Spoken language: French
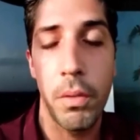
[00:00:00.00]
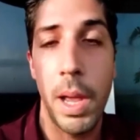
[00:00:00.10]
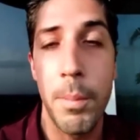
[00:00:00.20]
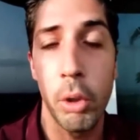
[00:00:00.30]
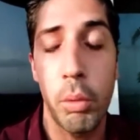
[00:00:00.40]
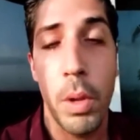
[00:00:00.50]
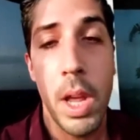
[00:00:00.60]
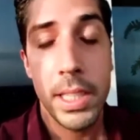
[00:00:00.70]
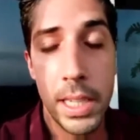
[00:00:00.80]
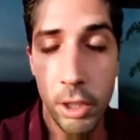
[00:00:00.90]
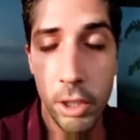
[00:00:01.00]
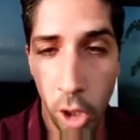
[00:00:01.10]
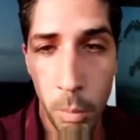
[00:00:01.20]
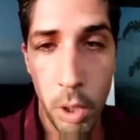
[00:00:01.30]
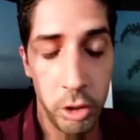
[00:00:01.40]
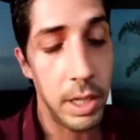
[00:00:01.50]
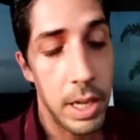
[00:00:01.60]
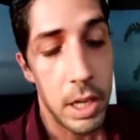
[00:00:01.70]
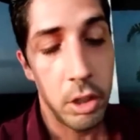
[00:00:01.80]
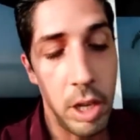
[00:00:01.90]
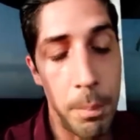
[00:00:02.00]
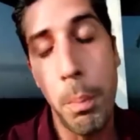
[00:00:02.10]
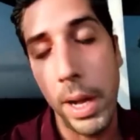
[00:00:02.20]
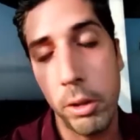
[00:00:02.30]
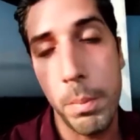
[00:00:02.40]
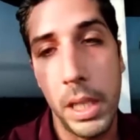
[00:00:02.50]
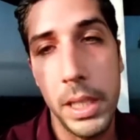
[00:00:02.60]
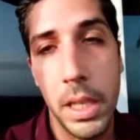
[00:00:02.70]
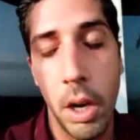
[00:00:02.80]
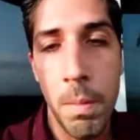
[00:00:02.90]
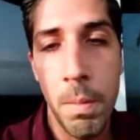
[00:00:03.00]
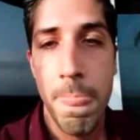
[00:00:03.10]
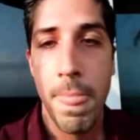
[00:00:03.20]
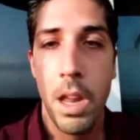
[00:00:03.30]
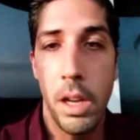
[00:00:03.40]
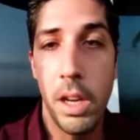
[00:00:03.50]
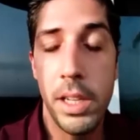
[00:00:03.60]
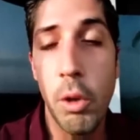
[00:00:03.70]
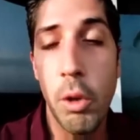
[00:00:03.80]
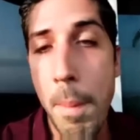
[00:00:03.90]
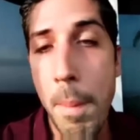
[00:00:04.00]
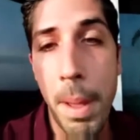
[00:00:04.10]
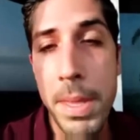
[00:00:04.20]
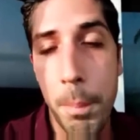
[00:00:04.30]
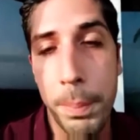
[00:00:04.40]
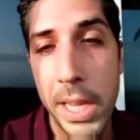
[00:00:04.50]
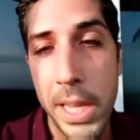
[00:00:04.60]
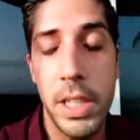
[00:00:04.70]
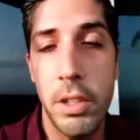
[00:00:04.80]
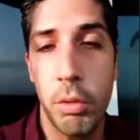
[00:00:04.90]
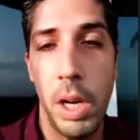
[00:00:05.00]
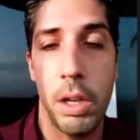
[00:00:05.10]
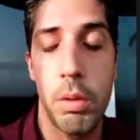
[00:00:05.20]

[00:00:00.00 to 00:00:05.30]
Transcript: Vraiment, il y a des gens, moi, j'ai la plupart de mes clients, euh, ils n'ont même pas mis un pied au Venezuela.